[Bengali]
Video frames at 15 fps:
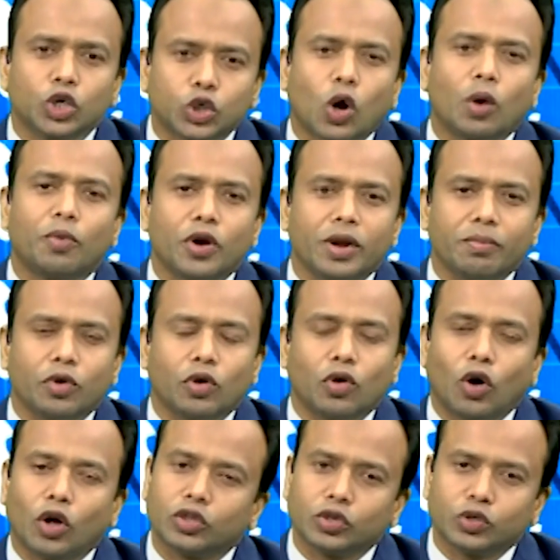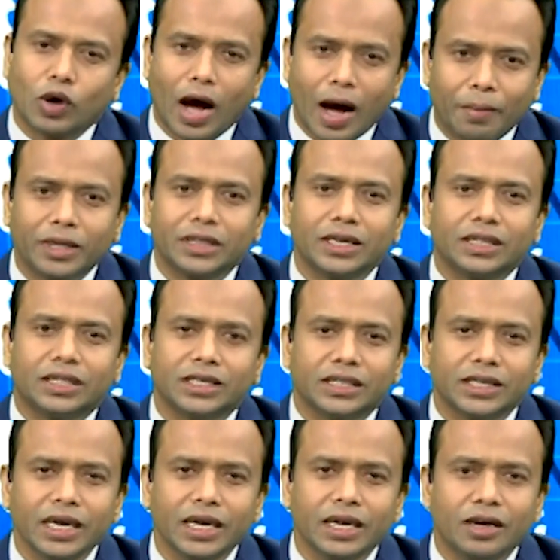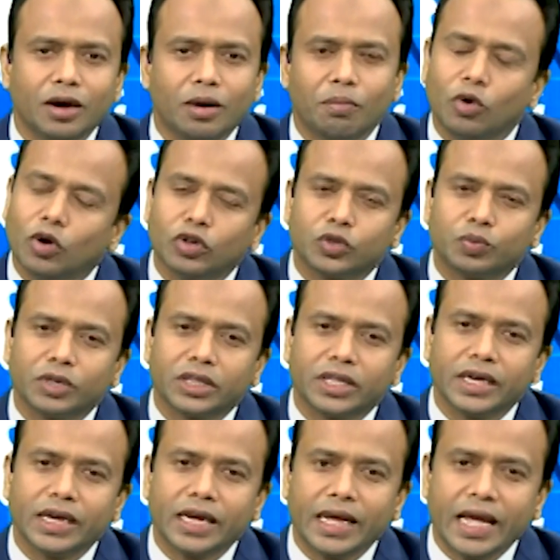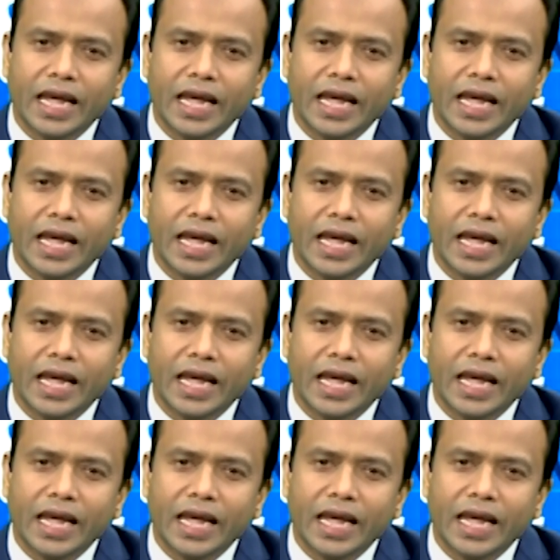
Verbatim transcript: সর্বনিম্ন অথচ আমাদের দেশে মূল্যস্ফীতি